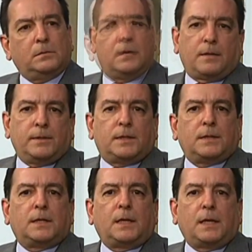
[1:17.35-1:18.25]
La revista
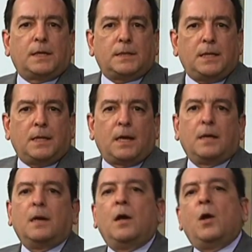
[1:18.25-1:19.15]
es enriquecida
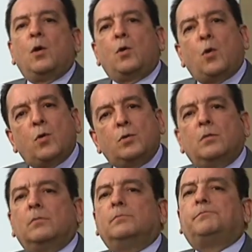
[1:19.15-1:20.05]
con